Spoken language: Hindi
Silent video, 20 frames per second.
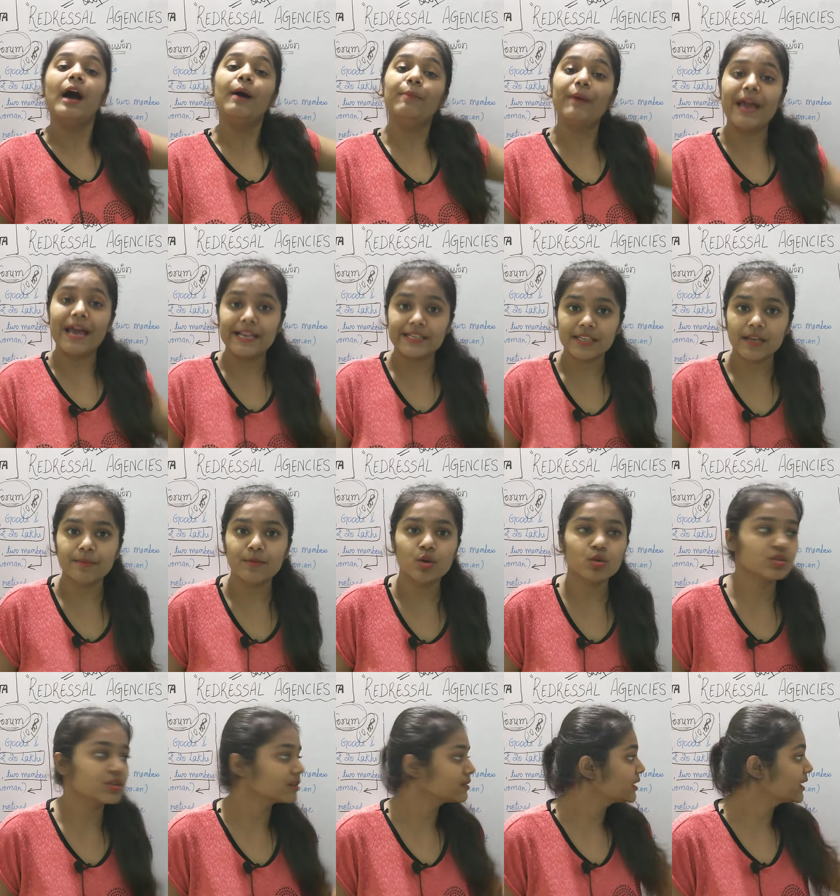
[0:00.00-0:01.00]
अब ऐसा भी
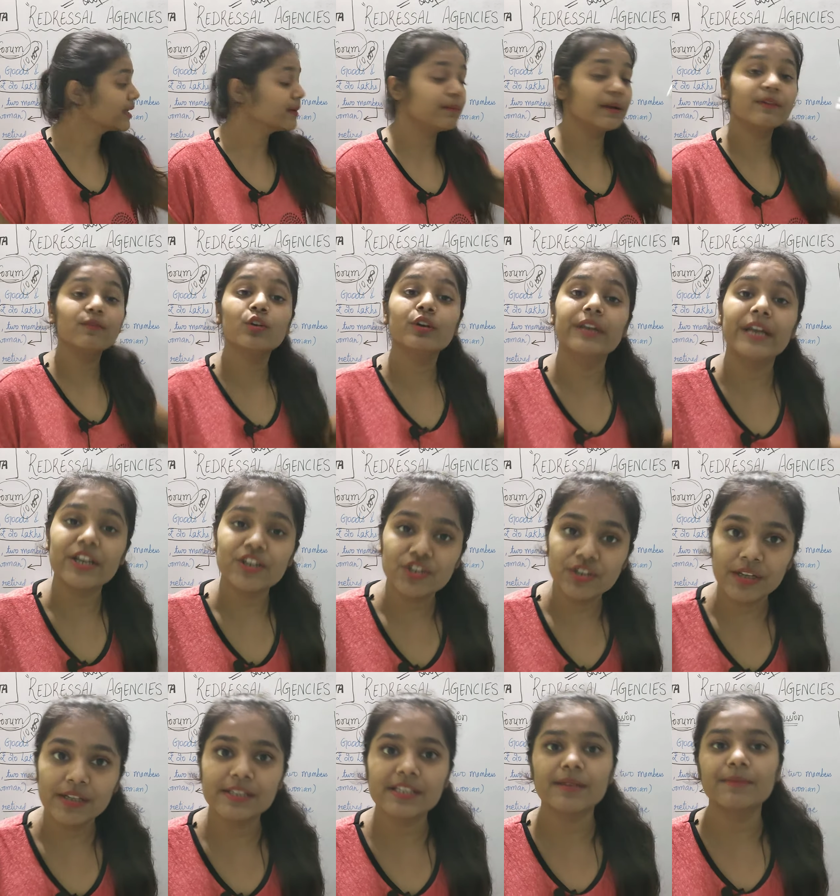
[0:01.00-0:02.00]
हो सकता है कि भाई वो
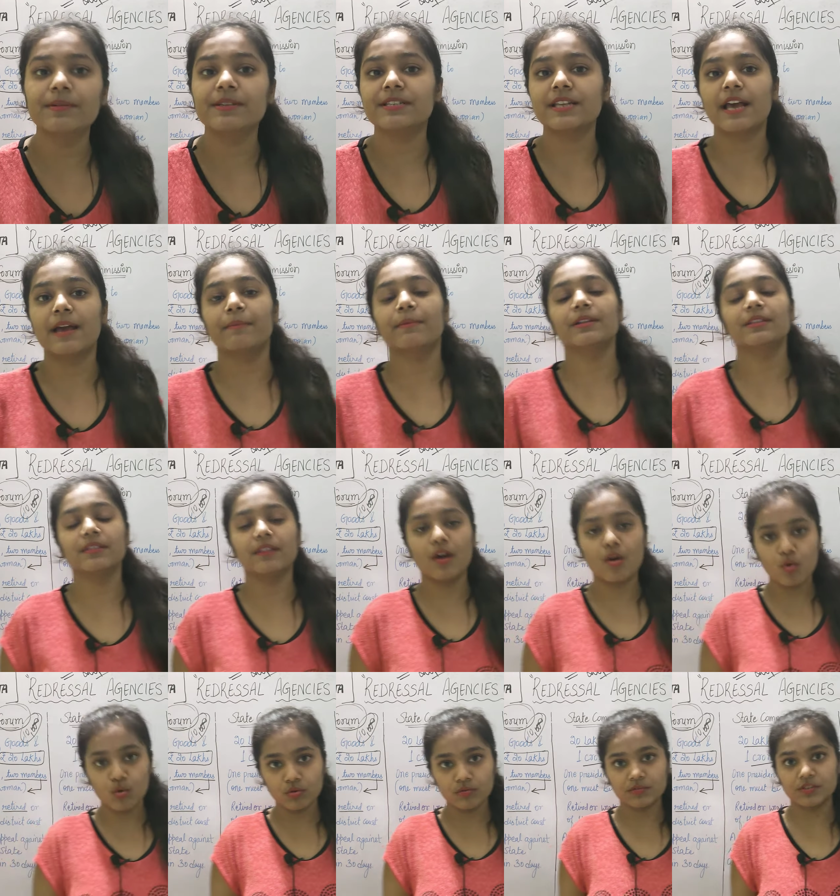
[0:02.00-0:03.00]
नेशनल से भी सहमत ना
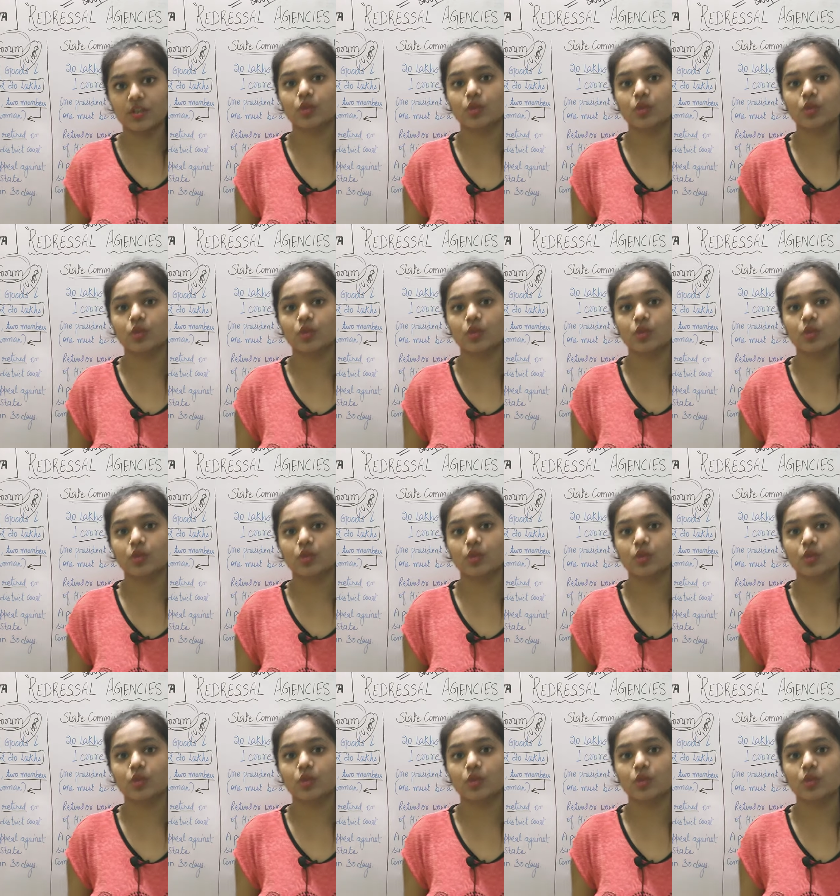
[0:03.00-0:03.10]
हो